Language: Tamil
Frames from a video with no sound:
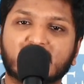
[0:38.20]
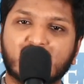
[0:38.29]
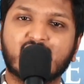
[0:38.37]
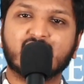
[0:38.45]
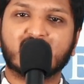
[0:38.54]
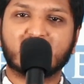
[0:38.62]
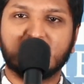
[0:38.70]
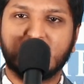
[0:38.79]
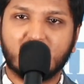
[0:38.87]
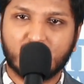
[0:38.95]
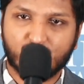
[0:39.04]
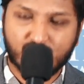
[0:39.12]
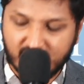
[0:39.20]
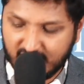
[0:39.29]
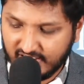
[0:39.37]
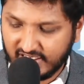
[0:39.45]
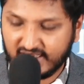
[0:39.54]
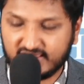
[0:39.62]
என்கிறதான ஒரு
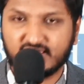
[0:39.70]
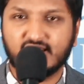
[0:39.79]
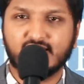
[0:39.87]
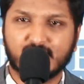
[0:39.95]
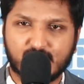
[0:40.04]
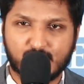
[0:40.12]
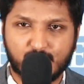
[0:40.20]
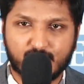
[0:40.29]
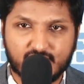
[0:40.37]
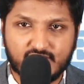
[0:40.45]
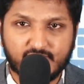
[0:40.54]
இடத்துல இருக்கும் பொழுது